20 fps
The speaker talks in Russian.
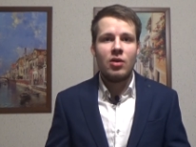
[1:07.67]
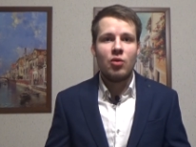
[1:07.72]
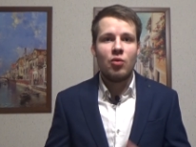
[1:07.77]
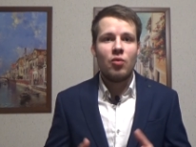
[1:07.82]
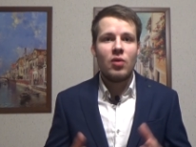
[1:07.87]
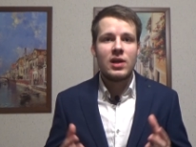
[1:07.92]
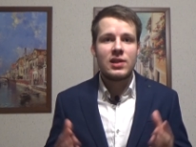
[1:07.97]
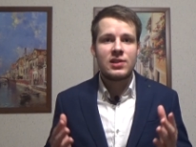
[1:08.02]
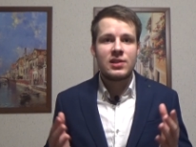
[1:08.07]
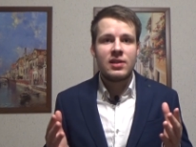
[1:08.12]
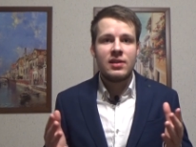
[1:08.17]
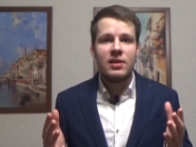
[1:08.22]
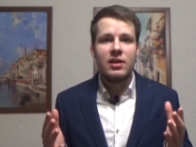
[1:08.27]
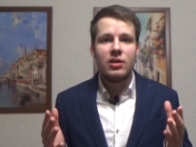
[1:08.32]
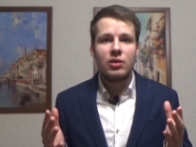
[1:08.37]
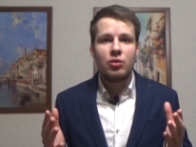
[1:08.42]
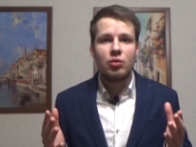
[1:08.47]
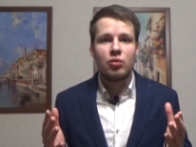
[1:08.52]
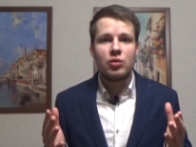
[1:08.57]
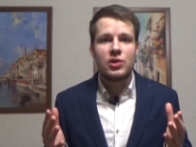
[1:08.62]
У вас
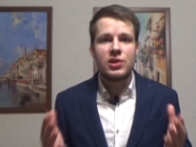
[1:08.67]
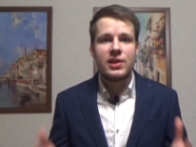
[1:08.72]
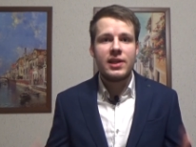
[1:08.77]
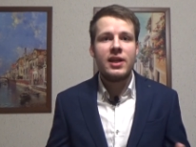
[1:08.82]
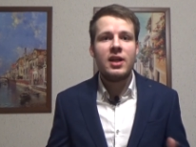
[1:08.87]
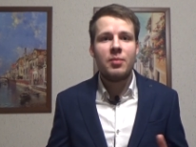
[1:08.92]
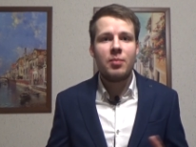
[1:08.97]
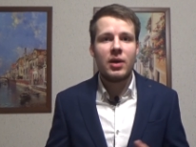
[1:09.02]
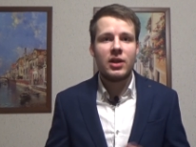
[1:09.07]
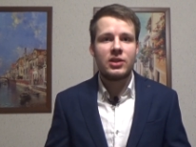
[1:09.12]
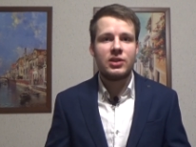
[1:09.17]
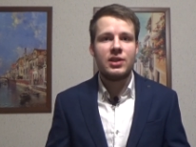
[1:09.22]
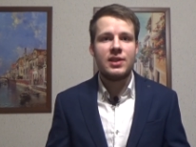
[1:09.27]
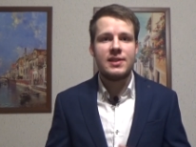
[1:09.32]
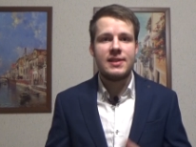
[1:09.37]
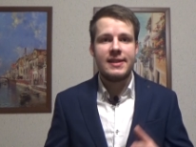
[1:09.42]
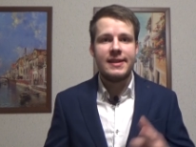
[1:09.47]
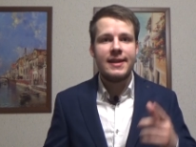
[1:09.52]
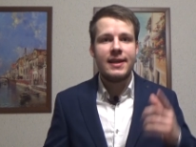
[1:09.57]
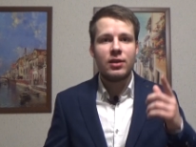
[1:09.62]
нету цели по
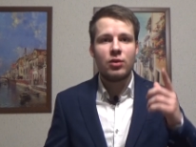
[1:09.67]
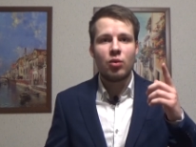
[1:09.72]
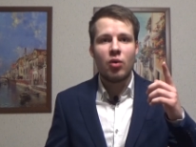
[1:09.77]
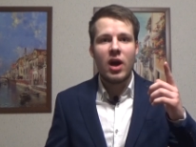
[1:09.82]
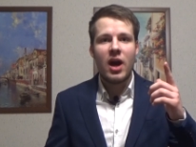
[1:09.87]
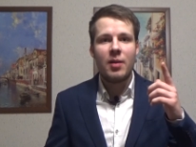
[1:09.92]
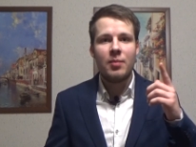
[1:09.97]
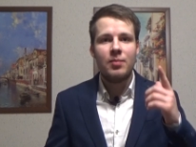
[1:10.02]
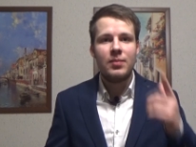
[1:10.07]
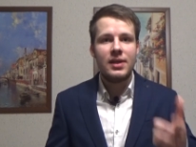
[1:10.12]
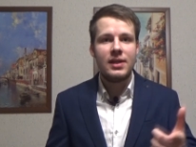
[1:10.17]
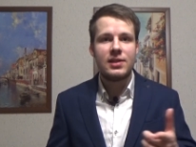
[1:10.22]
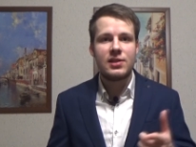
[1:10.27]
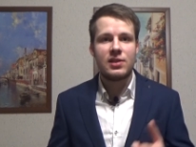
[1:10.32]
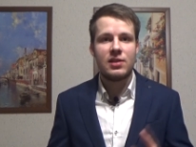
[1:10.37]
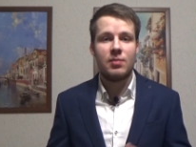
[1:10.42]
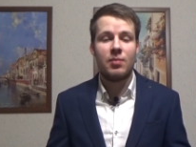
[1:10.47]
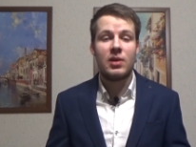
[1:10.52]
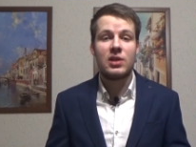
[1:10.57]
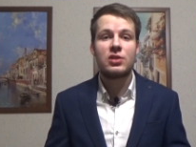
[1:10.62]
жизни, нету
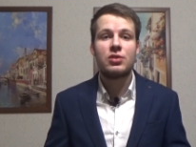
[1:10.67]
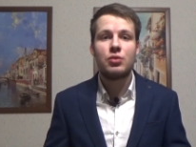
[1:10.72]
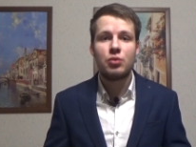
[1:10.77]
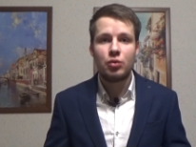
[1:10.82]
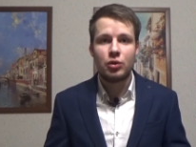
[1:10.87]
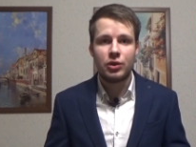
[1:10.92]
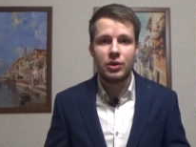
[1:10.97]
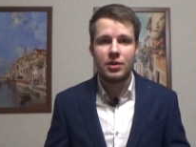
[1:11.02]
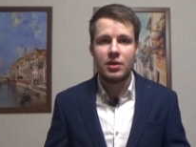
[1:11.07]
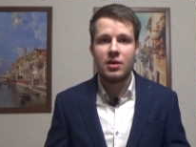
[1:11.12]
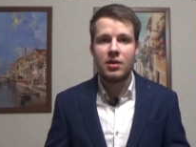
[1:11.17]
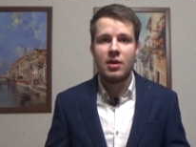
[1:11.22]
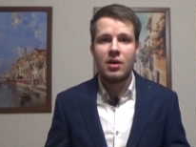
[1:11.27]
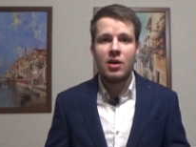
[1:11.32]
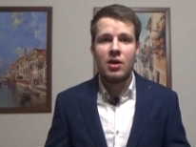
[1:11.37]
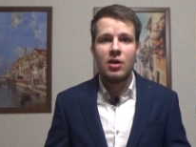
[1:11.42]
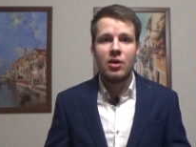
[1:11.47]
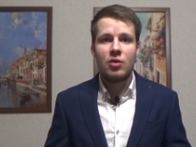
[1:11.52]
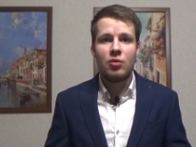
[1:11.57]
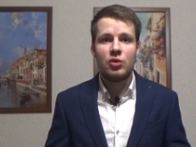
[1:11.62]
амбиций. Послушай,
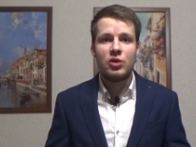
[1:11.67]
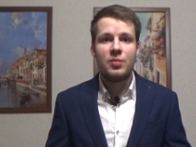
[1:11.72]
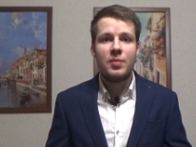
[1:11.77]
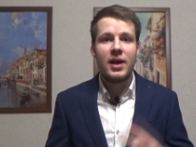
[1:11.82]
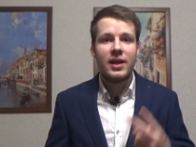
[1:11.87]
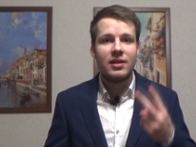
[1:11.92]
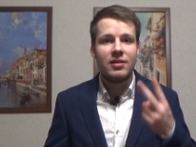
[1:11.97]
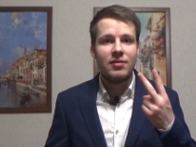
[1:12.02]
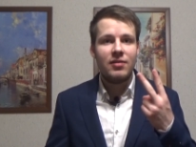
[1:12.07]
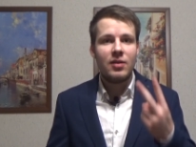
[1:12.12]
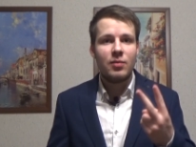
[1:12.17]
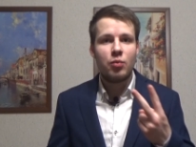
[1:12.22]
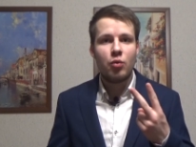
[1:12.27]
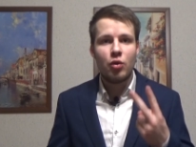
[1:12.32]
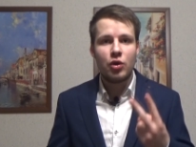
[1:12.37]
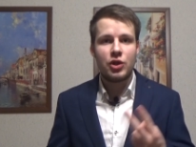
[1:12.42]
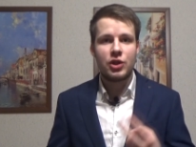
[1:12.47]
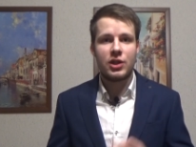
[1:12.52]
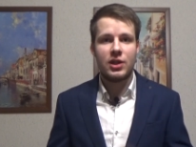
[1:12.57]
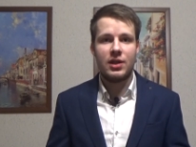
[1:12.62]
у тебя две
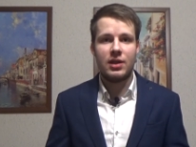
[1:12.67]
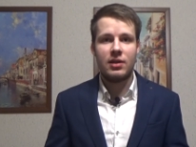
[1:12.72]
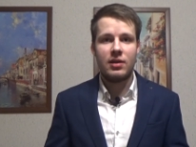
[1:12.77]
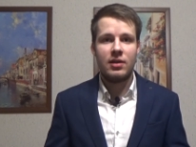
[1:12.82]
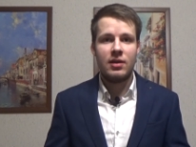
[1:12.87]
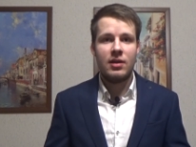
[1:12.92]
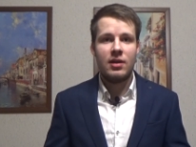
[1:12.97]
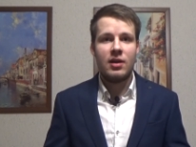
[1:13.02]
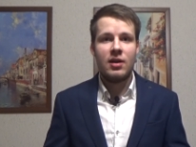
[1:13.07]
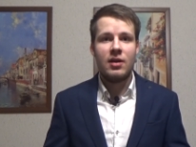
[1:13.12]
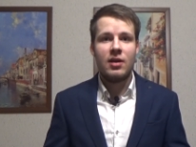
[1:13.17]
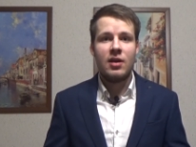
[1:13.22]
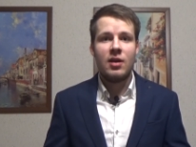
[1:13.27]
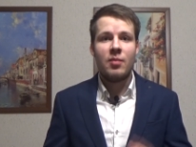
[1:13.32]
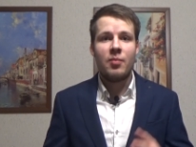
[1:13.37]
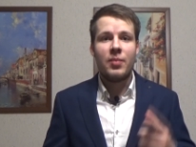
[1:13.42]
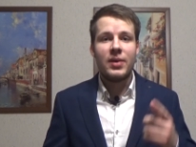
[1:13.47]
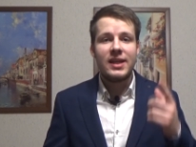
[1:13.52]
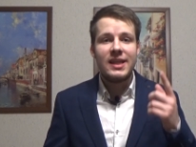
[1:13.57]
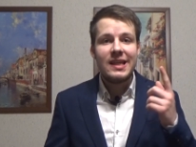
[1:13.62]
почки.
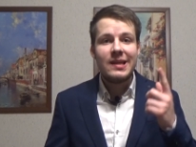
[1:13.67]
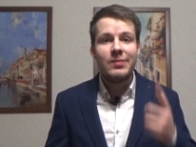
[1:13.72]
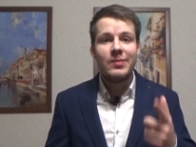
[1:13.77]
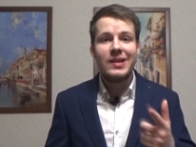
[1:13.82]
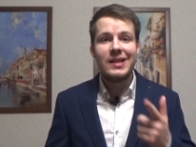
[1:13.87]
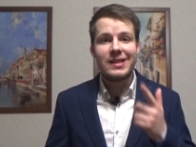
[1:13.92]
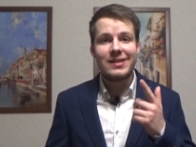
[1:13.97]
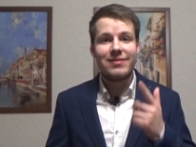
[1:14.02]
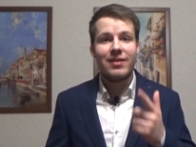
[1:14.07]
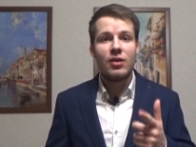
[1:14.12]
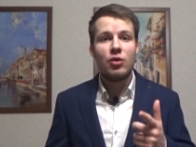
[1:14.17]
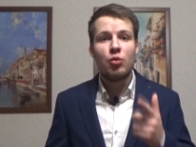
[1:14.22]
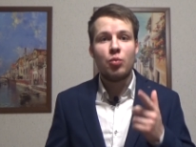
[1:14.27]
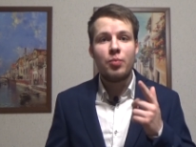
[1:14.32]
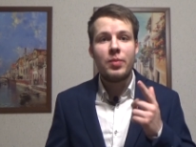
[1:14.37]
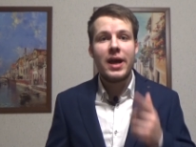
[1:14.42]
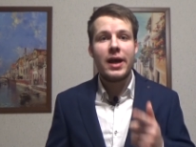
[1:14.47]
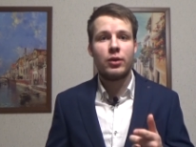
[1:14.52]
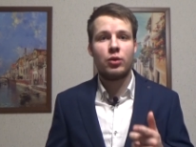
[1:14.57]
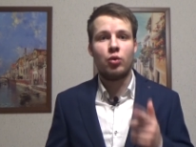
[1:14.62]
Подними свою
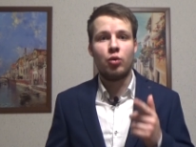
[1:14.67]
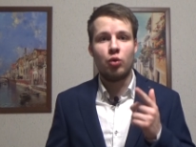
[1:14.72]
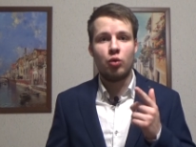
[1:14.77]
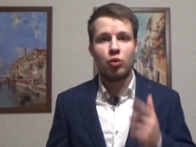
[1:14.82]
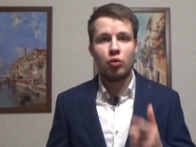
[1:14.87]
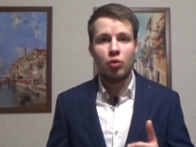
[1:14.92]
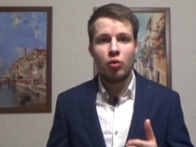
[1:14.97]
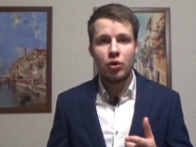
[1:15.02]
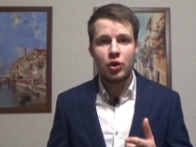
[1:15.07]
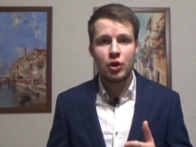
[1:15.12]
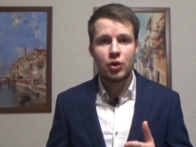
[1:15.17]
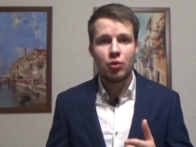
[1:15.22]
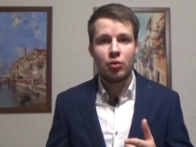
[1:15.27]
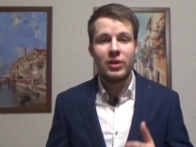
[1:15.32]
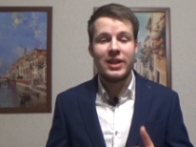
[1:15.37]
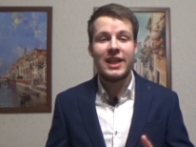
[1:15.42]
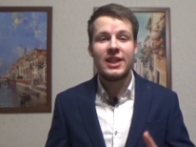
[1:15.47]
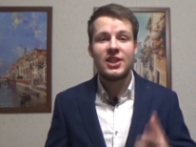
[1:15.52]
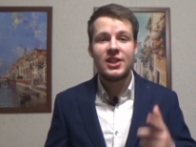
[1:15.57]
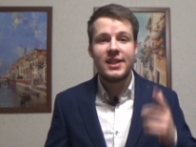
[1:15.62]
пятую точку
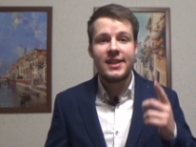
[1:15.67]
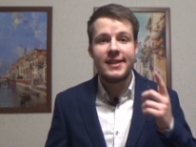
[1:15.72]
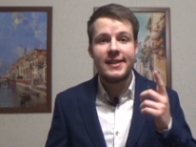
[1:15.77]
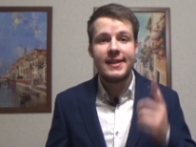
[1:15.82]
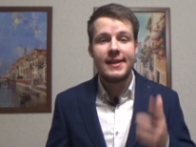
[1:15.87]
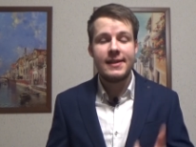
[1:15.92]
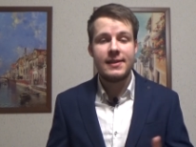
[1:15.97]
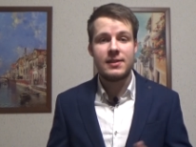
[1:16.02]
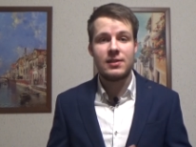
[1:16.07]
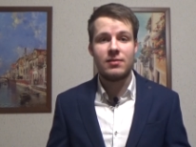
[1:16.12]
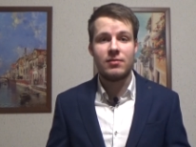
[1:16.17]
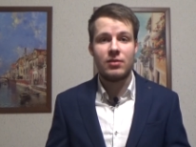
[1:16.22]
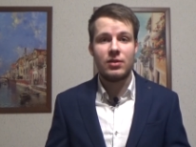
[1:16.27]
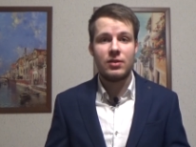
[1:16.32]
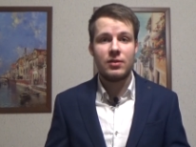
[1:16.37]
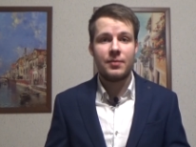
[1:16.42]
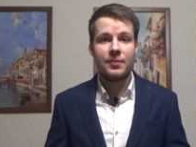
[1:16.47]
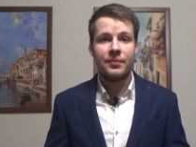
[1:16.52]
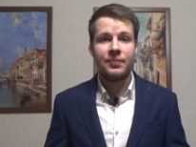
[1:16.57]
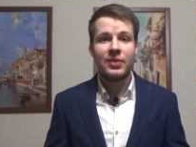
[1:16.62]
и начни
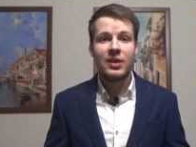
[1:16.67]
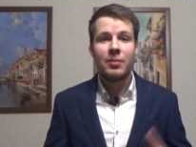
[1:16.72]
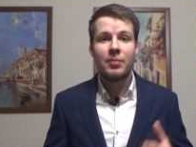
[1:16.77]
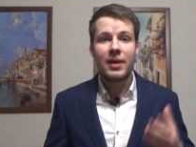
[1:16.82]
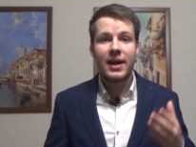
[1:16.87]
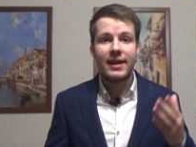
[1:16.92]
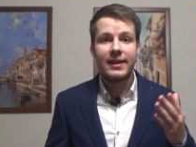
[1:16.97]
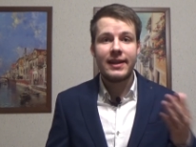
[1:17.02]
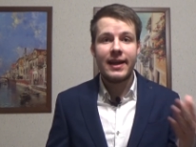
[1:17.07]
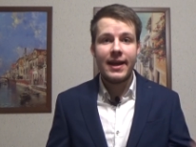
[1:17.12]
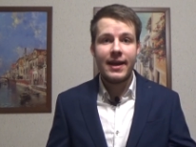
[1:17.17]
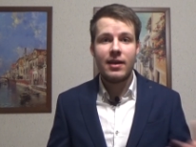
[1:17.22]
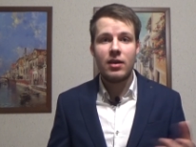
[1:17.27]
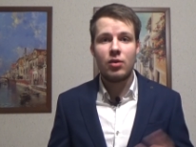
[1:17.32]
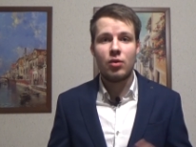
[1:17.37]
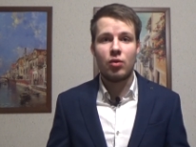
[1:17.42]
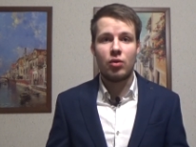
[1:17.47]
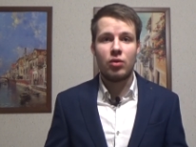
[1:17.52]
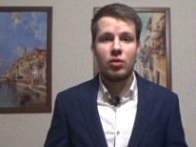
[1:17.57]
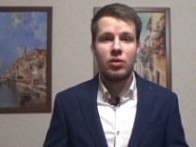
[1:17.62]
действовать. Продай
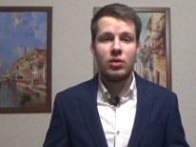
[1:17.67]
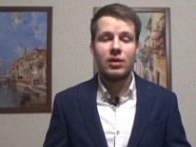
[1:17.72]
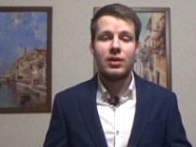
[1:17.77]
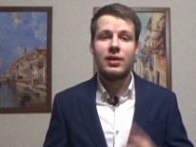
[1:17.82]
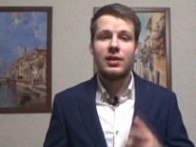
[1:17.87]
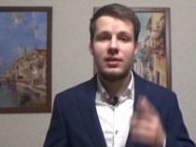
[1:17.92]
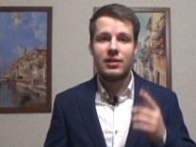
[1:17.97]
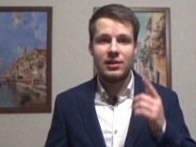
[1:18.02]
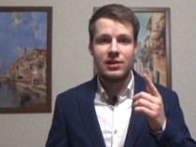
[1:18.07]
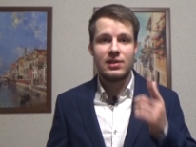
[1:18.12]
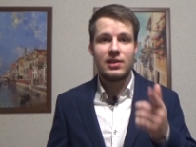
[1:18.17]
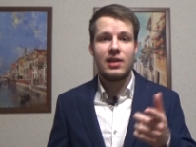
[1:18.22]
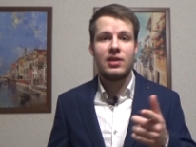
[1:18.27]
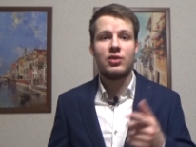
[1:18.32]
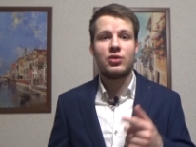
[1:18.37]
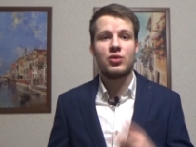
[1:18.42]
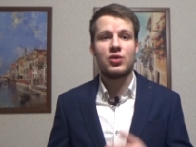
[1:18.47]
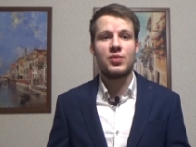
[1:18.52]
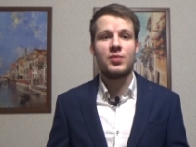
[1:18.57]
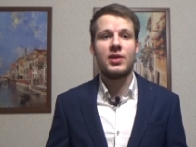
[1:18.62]
ее, и ты
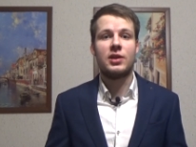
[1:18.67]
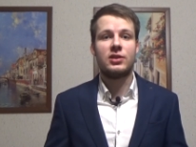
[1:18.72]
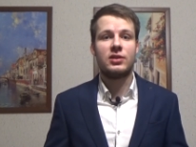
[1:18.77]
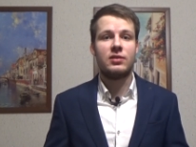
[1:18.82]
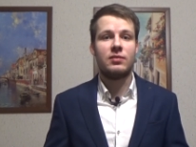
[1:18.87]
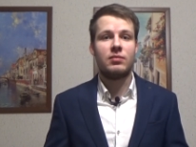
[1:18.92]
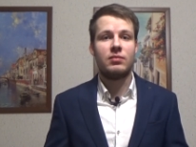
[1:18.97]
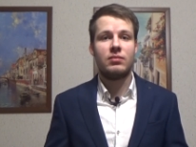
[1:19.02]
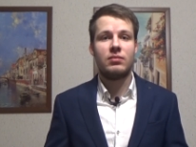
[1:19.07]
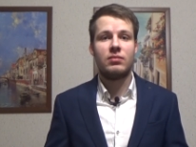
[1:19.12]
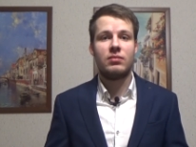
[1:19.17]
станешь успешным.